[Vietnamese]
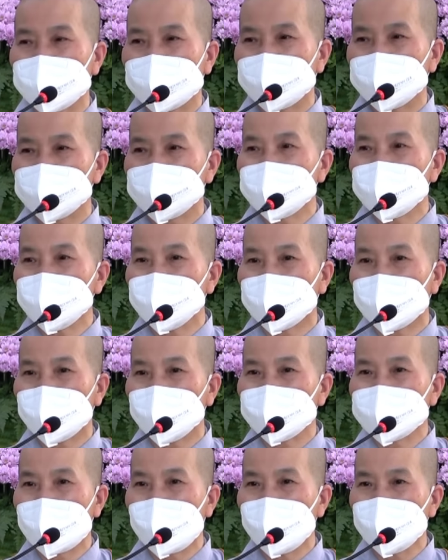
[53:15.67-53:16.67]
thiền sư
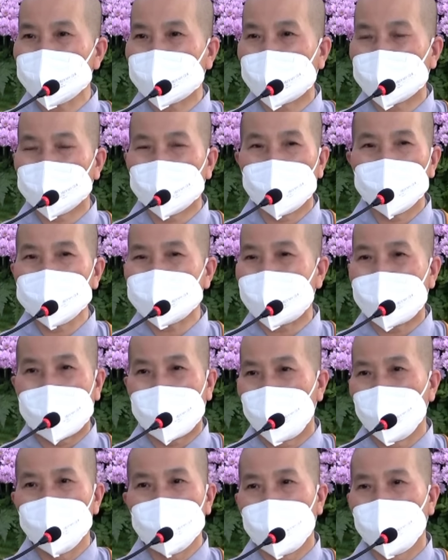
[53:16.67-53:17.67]
Triệu Châu, ngài nói
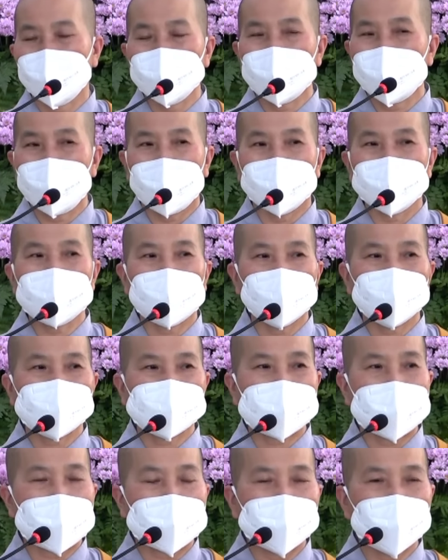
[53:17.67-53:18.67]
đạo không có ở đâu
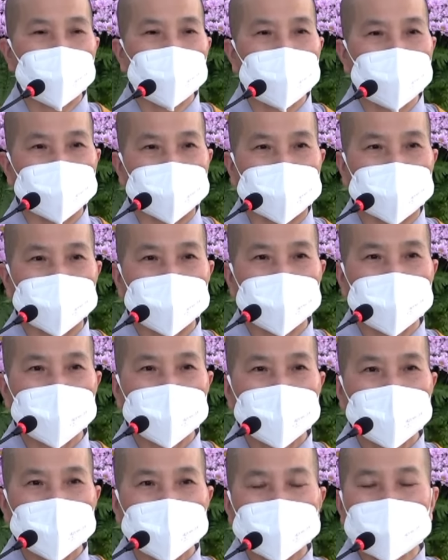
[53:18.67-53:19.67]
xa đâu quý vị.
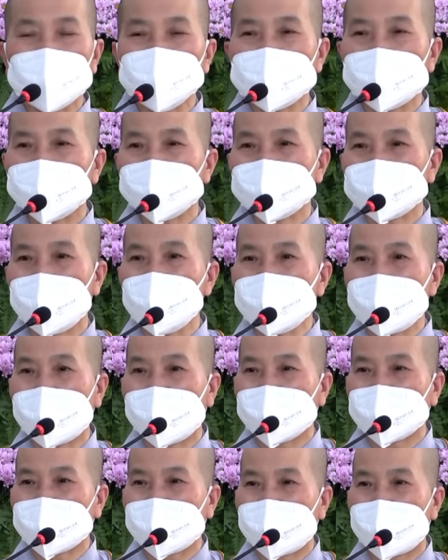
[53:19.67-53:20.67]
Trong đời sống
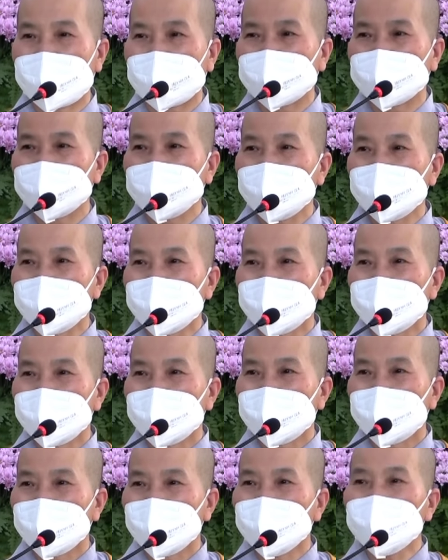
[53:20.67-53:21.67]
hàng ngày
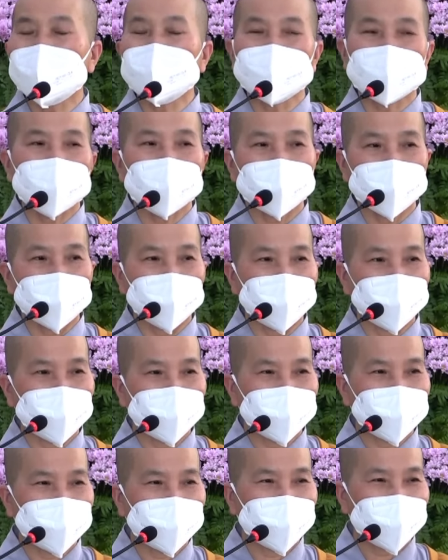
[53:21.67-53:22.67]
bình thường,
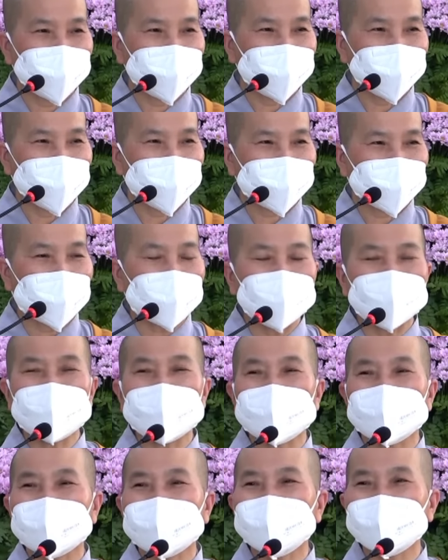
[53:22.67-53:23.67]
tâm
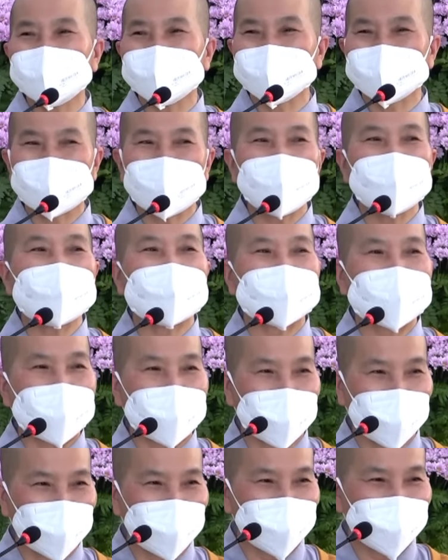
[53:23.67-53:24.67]
bình thường đó là
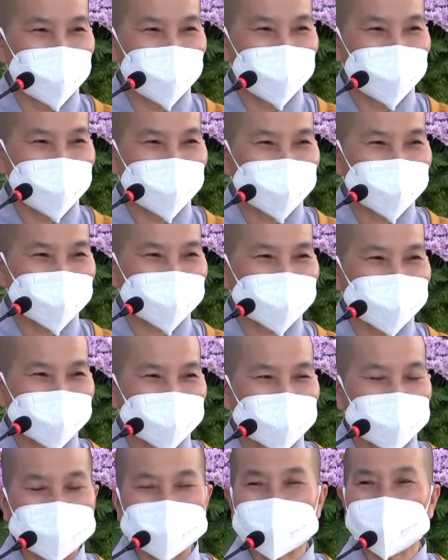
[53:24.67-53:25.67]
đạo.
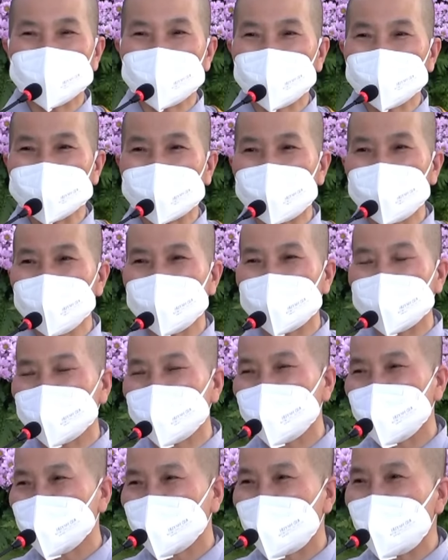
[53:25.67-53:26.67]
Tại sao nói tâm bình
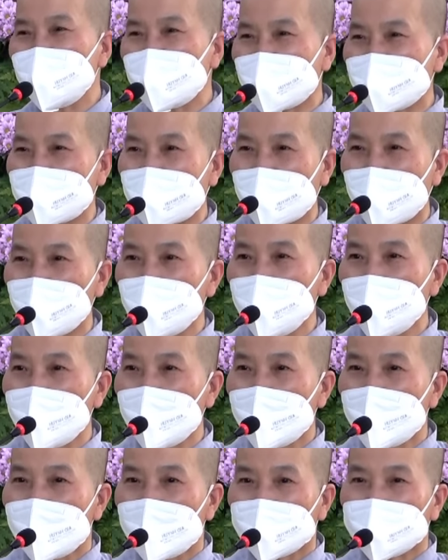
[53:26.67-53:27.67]
thường đó là đạo?
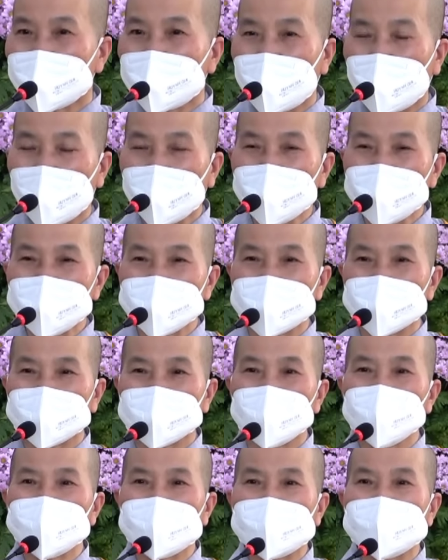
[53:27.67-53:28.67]
Đói thì
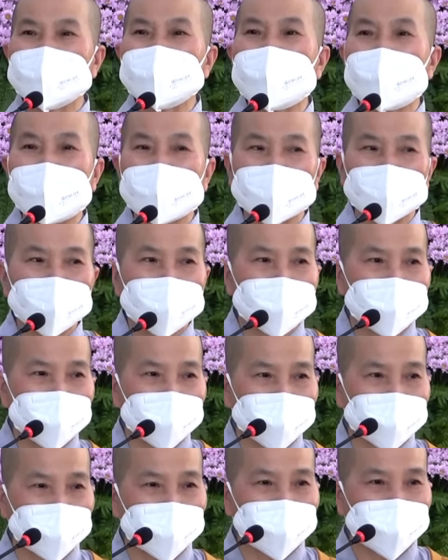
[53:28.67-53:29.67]
chúng ta cứ ăn
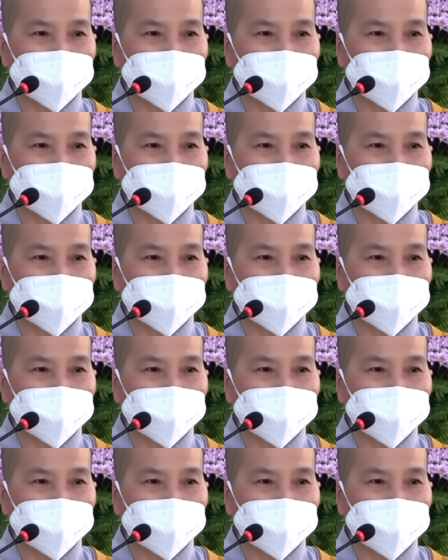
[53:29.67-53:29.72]
đi,